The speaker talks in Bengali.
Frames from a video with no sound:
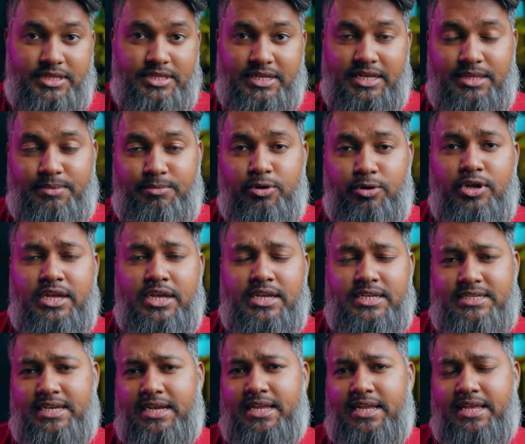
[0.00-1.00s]
দিয়ে দিব
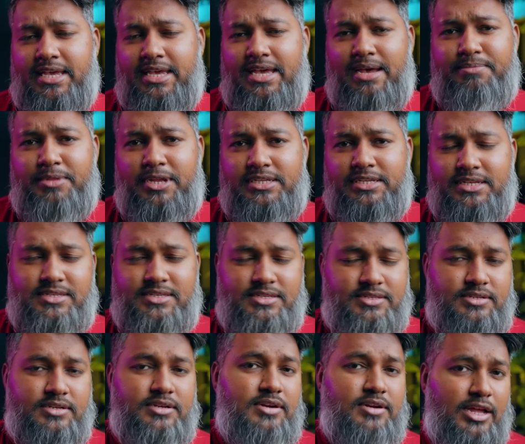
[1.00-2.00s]
সেখানে গিয়ে আপনারা জাস্ট
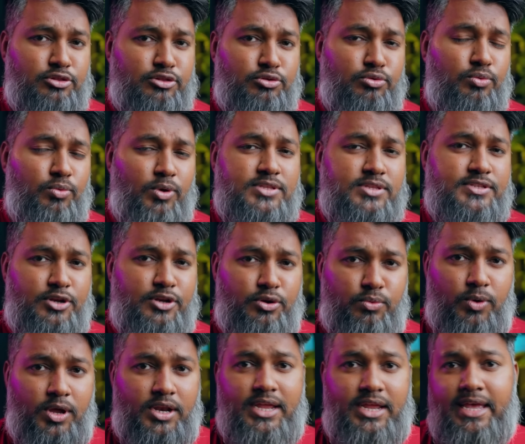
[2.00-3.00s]
রাতুল ওয়ান জিরো
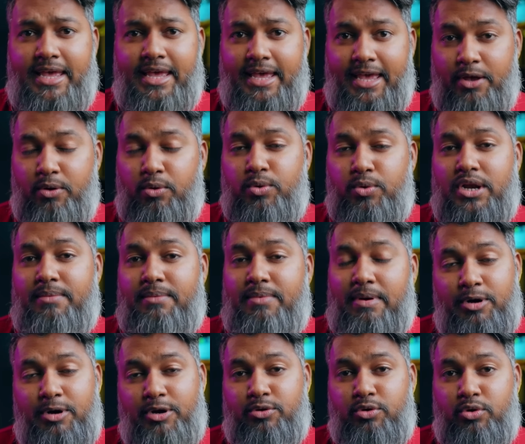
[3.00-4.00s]
ওয়ান এই কোডটা
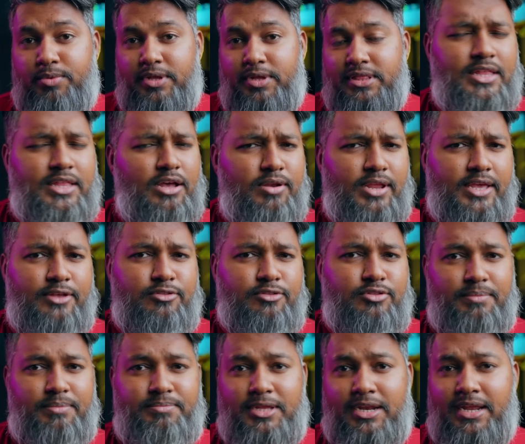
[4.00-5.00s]
ব্যবহার করবেন তাহলে কিন্তু
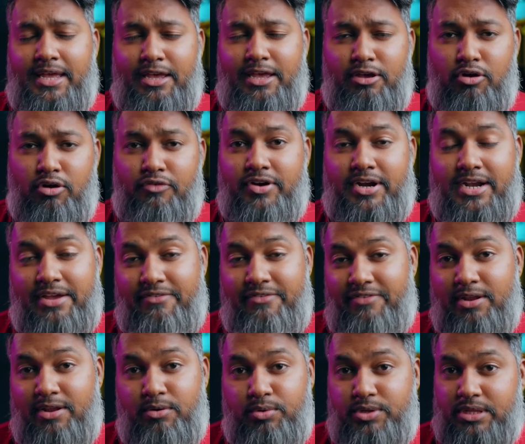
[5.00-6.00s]
আপনারা এই অফারটা অ্যাভেল
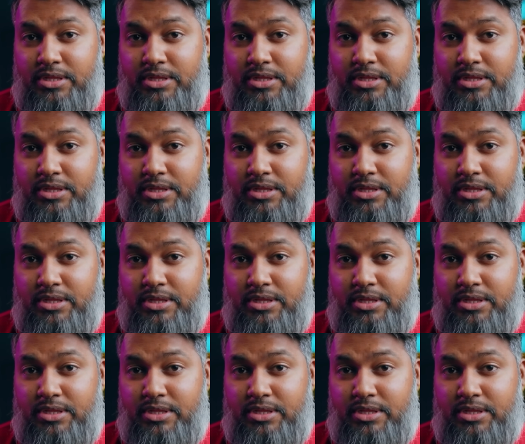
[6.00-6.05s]
করতে